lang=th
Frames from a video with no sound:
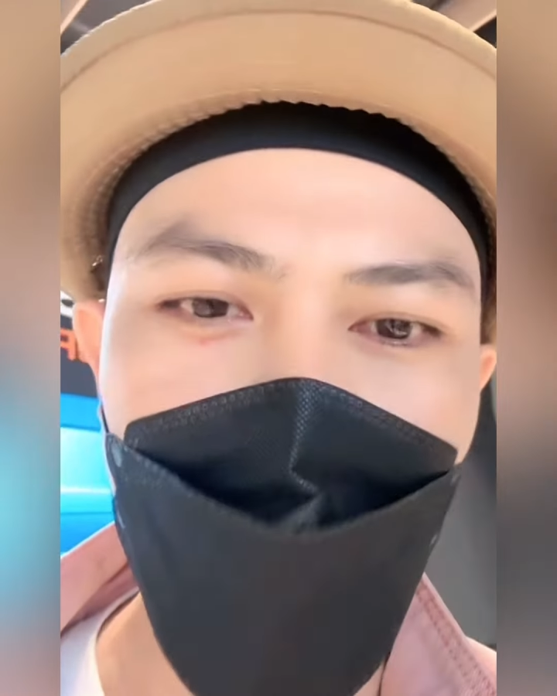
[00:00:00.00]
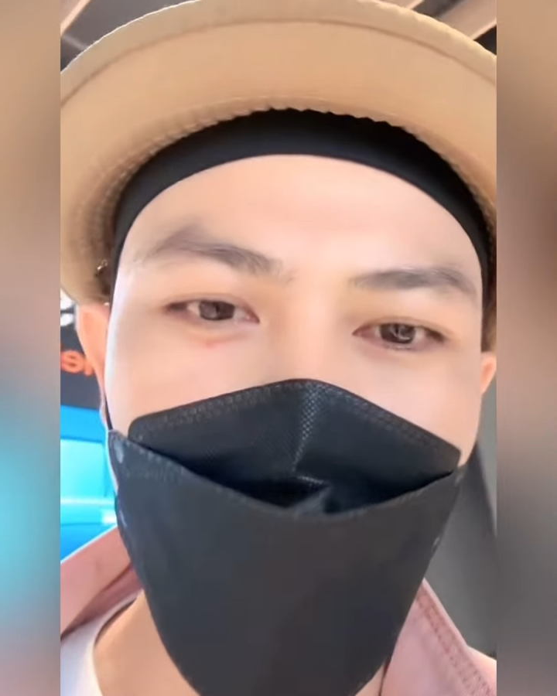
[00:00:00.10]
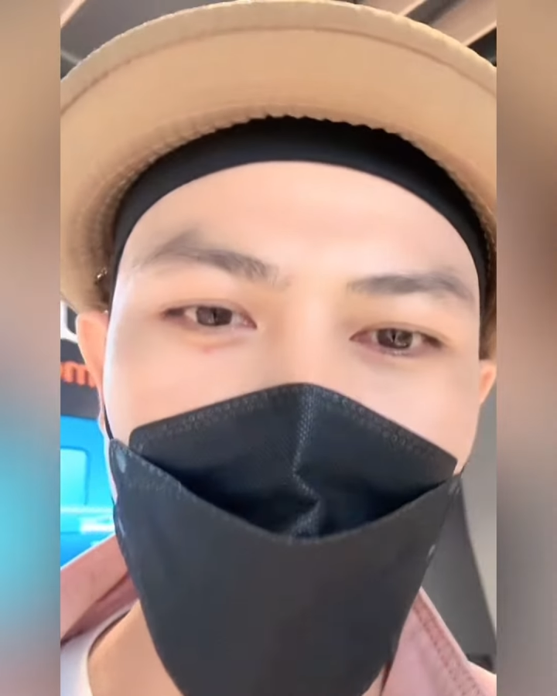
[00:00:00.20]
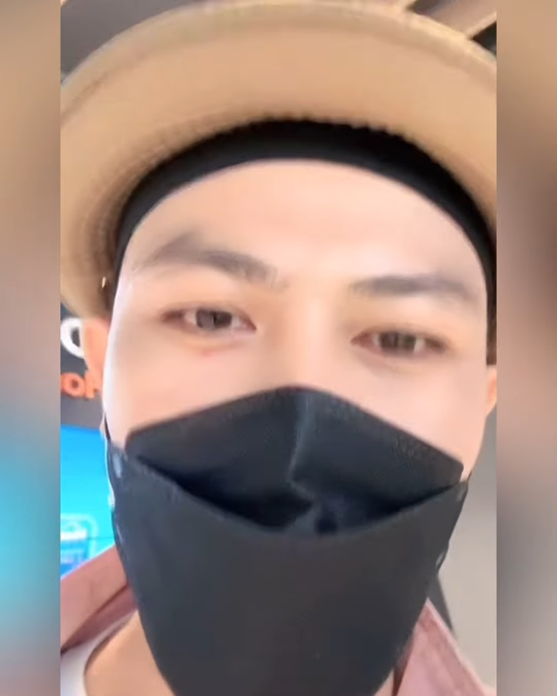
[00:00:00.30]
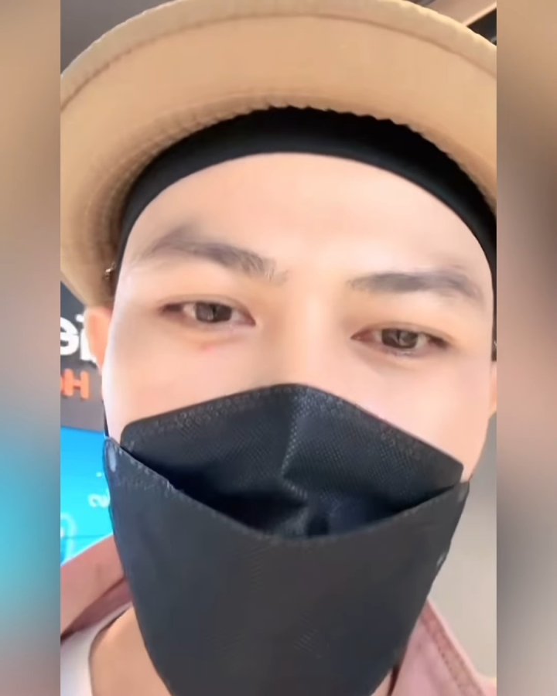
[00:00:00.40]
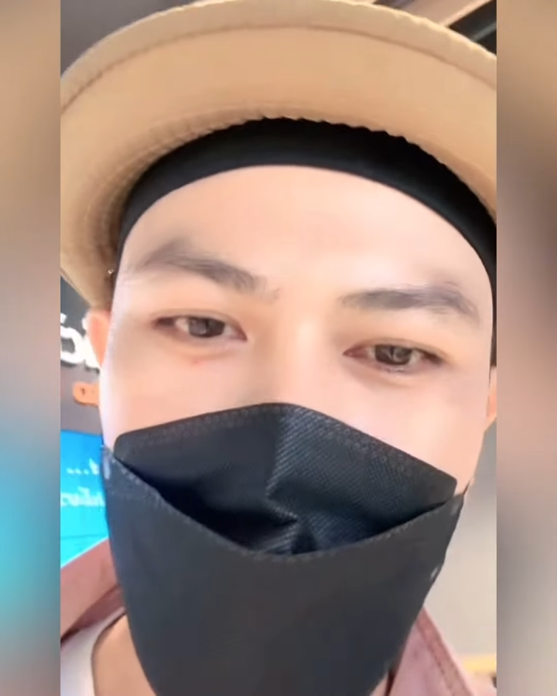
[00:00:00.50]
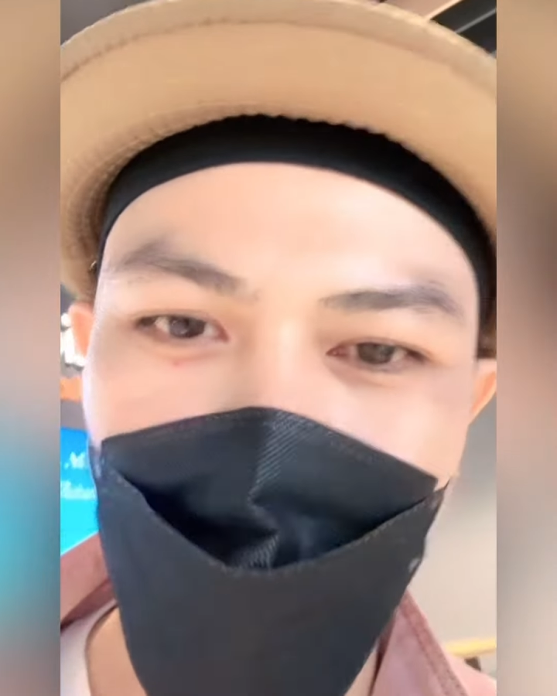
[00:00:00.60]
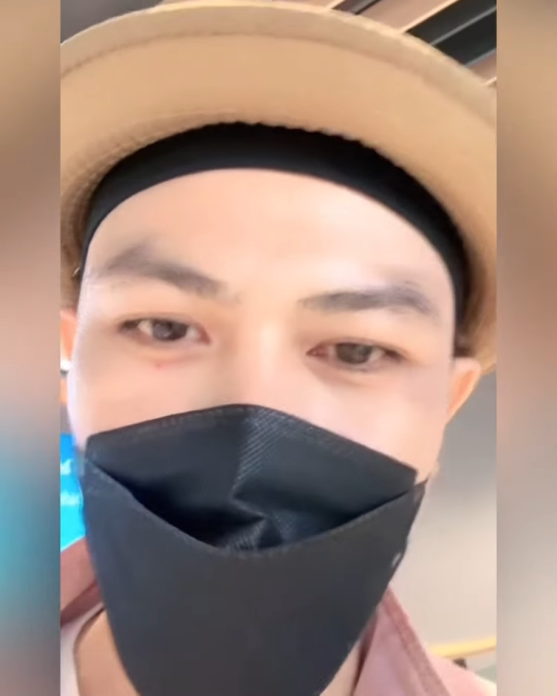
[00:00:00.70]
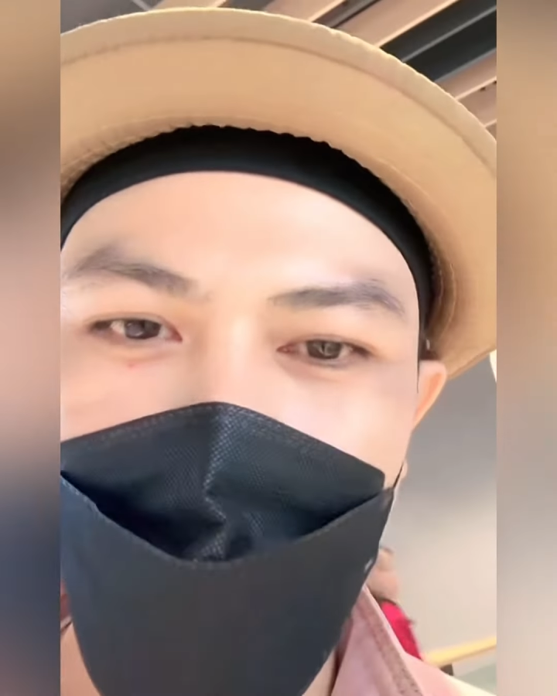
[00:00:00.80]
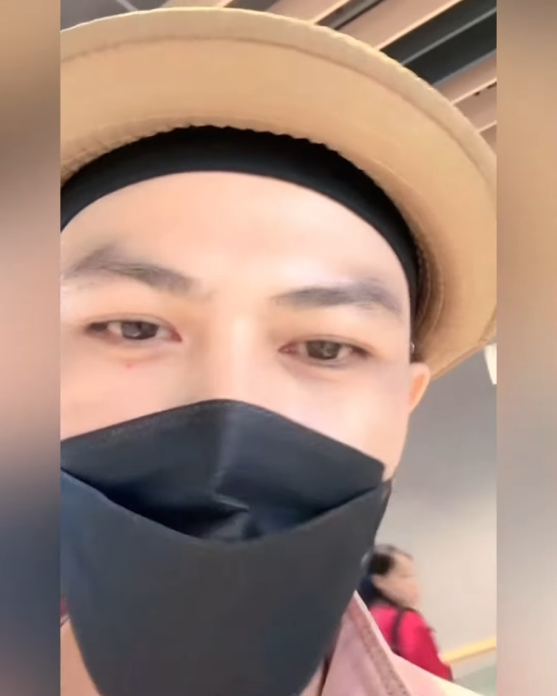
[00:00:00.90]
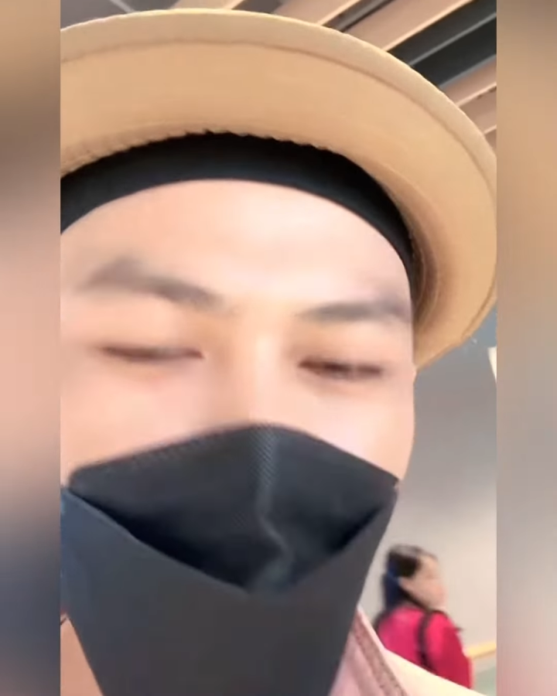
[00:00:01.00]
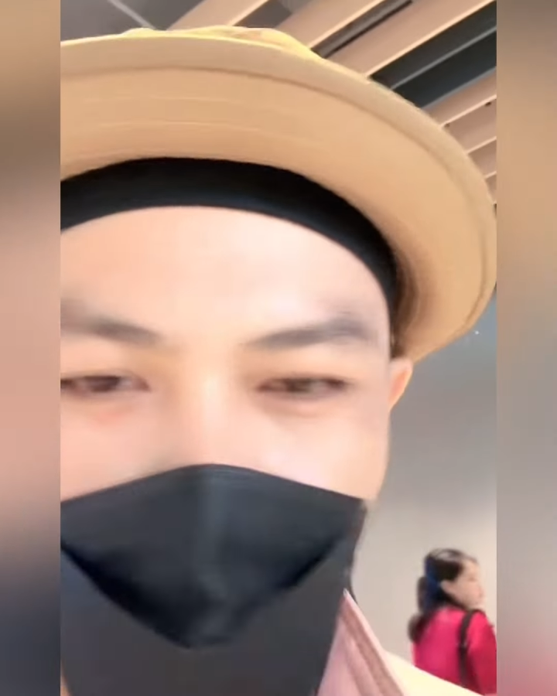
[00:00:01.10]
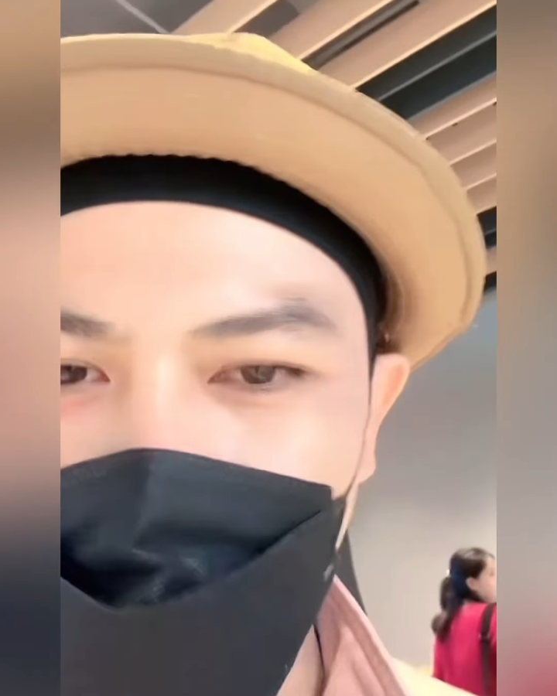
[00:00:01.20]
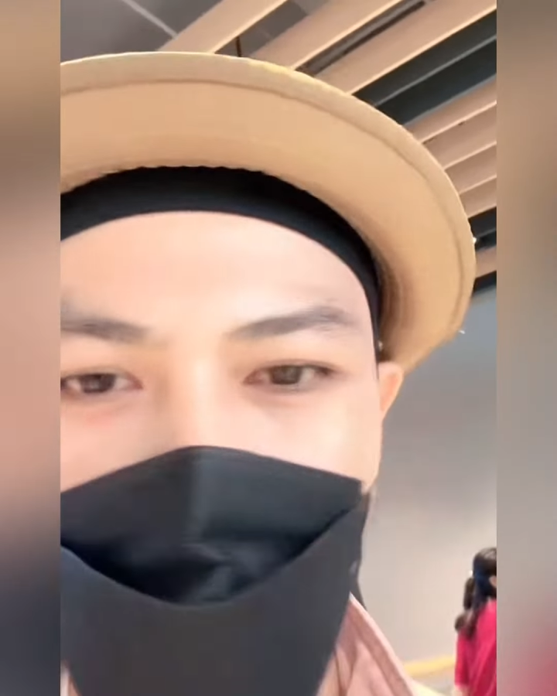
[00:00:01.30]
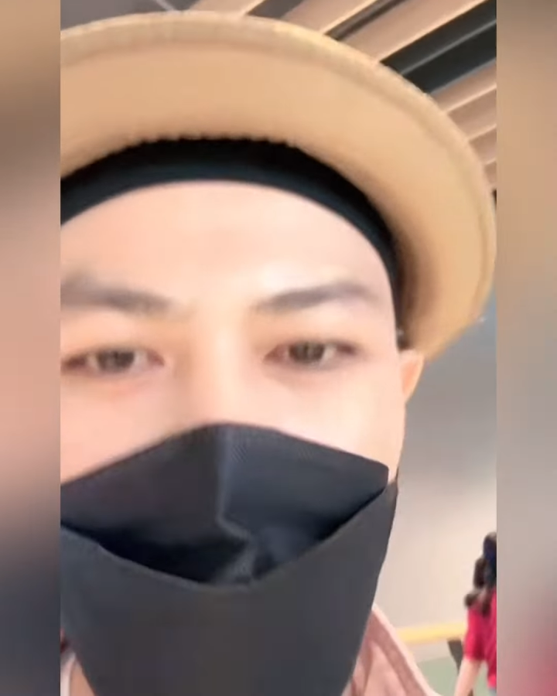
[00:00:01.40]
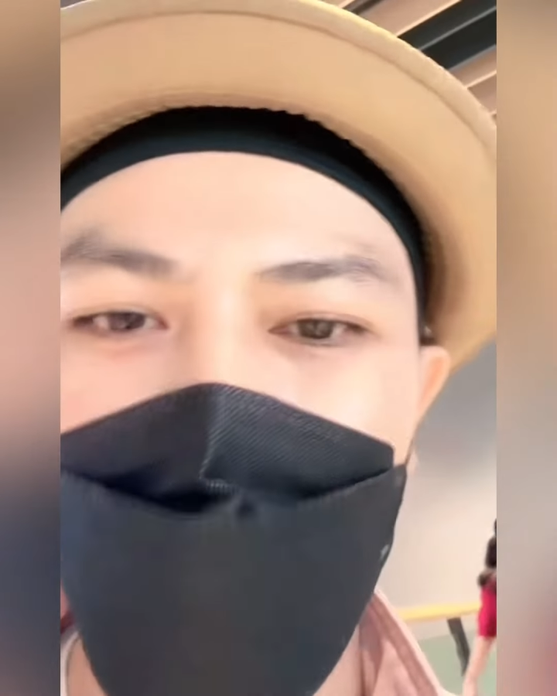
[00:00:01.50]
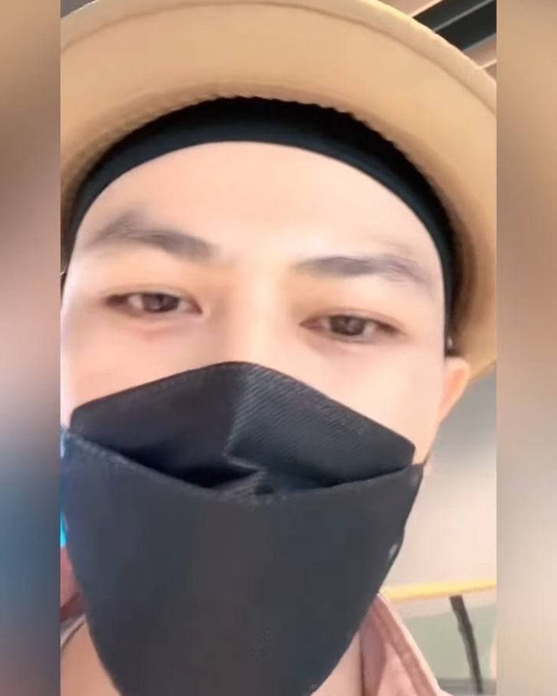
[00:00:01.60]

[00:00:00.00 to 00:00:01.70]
แน่นอนบางคนอาจจะตกใจเพราะคน